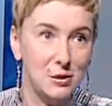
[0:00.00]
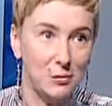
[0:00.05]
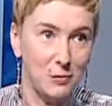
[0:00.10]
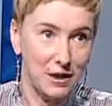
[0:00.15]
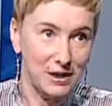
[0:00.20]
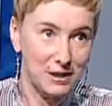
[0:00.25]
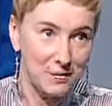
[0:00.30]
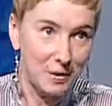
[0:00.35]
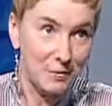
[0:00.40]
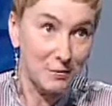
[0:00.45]

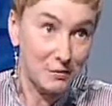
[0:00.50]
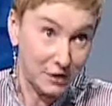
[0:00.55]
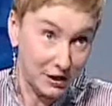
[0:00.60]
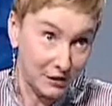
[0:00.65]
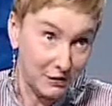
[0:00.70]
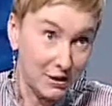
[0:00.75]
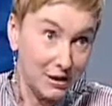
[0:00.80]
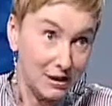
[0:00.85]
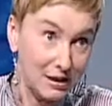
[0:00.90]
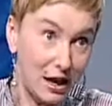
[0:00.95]
sytuację mamy w
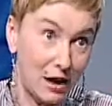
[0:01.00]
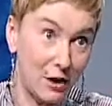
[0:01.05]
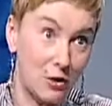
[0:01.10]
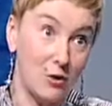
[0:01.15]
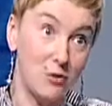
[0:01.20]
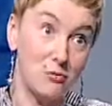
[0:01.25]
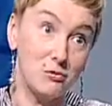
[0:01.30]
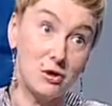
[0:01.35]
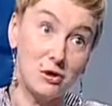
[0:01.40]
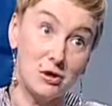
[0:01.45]
tej chwili
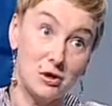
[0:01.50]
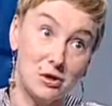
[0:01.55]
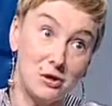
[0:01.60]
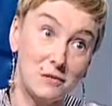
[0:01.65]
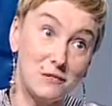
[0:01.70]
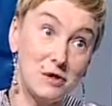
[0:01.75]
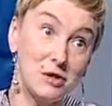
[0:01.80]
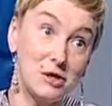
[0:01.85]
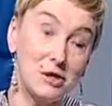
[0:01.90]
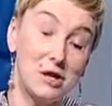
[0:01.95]
taką, że
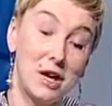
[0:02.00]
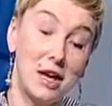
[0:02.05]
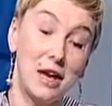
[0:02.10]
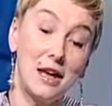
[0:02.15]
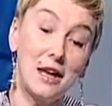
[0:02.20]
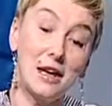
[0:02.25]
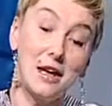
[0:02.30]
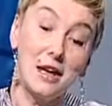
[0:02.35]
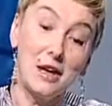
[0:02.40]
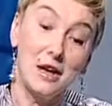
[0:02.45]

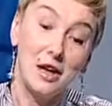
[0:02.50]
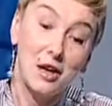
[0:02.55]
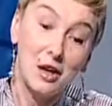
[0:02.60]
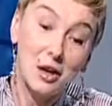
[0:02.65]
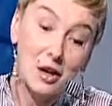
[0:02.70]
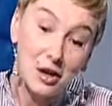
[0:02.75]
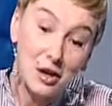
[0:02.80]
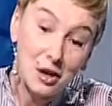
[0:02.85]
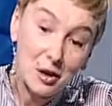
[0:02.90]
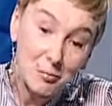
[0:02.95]
rzeczywiście
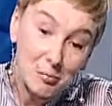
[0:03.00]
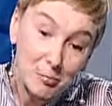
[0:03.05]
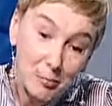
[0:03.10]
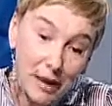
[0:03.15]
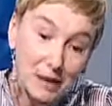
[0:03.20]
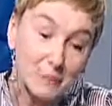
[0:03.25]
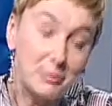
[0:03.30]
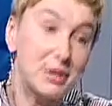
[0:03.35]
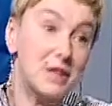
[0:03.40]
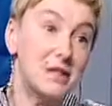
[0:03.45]
E,
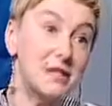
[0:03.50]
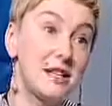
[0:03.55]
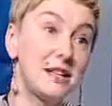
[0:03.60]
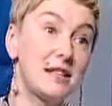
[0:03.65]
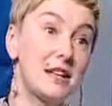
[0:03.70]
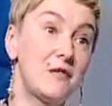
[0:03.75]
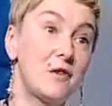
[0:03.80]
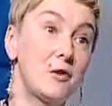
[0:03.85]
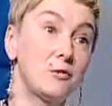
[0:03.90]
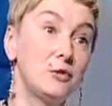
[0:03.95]
pan
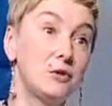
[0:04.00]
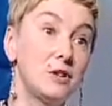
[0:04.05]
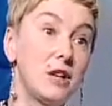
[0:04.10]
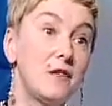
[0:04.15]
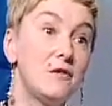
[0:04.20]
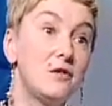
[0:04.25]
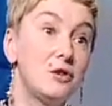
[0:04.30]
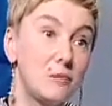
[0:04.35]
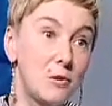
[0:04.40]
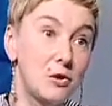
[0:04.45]
prezydent Rafał
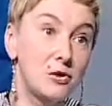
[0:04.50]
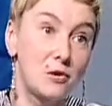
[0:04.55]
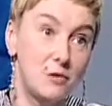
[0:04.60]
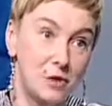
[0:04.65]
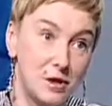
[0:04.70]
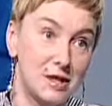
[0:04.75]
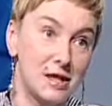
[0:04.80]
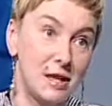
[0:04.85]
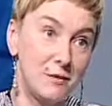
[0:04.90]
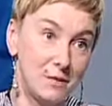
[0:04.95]
Dudkiewicz może o
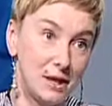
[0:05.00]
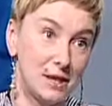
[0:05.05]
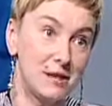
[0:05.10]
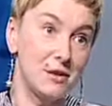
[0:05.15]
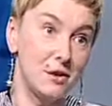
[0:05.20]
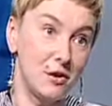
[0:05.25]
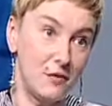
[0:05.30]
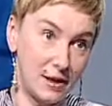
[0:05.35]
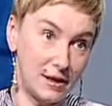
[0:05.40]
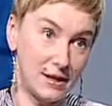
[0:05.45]
wszystkim
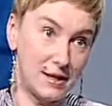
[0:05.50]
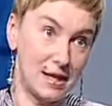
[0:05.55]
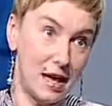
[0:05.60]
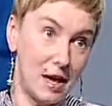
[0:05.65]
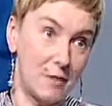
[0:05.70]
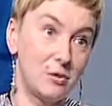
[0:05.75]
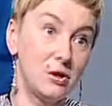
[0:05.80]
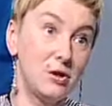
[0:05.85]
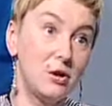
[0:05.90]
decydować sam.